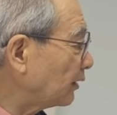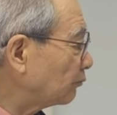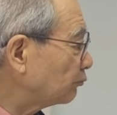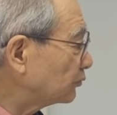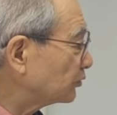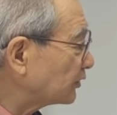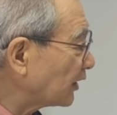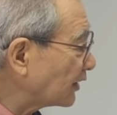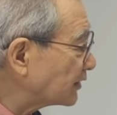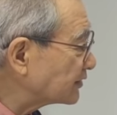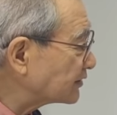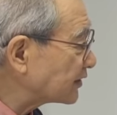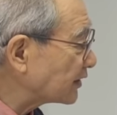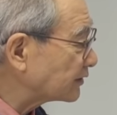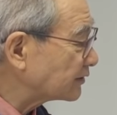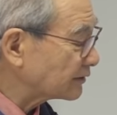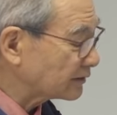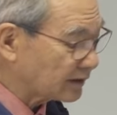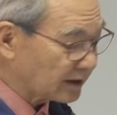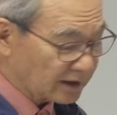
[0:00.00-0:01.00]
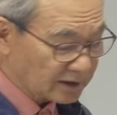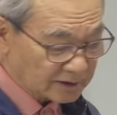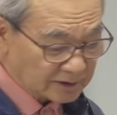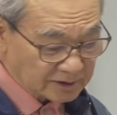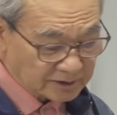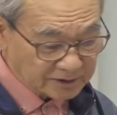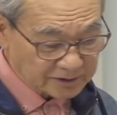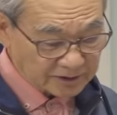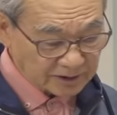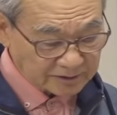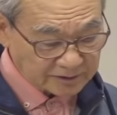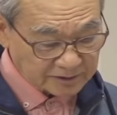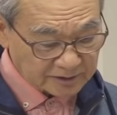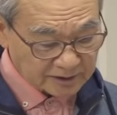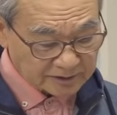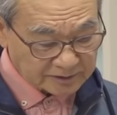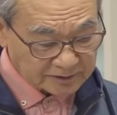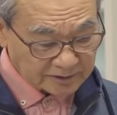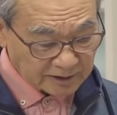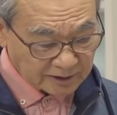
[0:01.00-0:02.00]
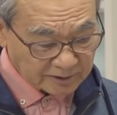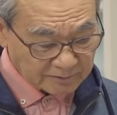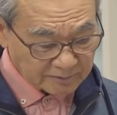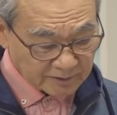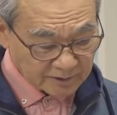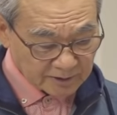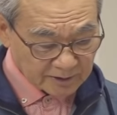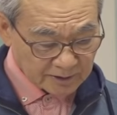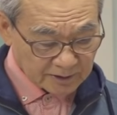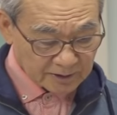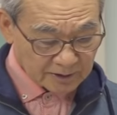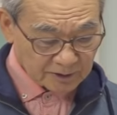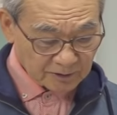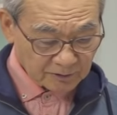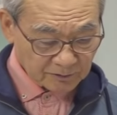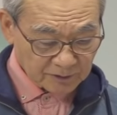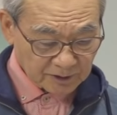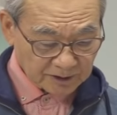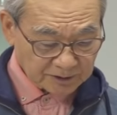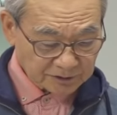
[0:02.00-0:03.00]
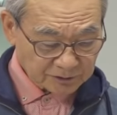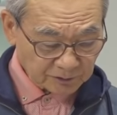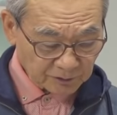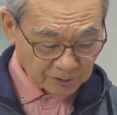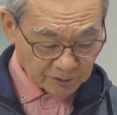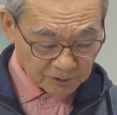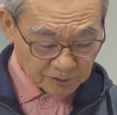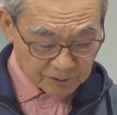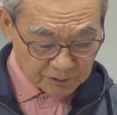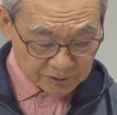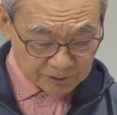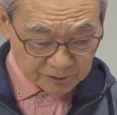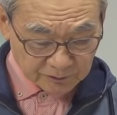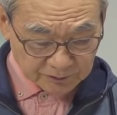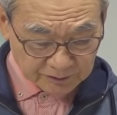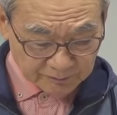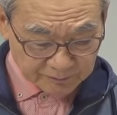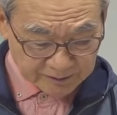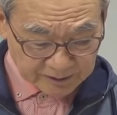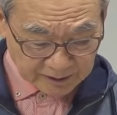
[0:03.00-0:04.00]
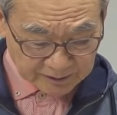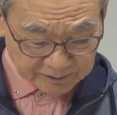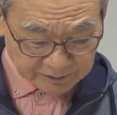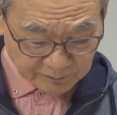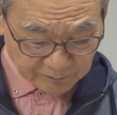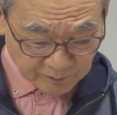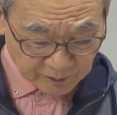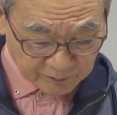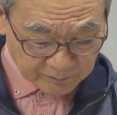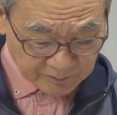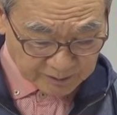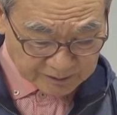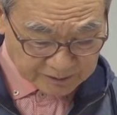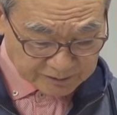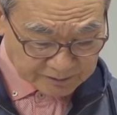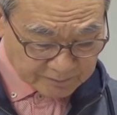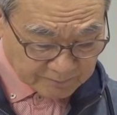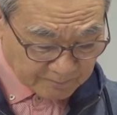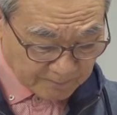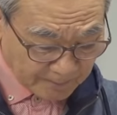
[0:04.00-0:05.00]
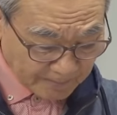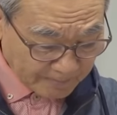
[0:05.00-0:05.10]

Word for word: 舞台設定、一節ですね。この箇所を読んでみたいと思います。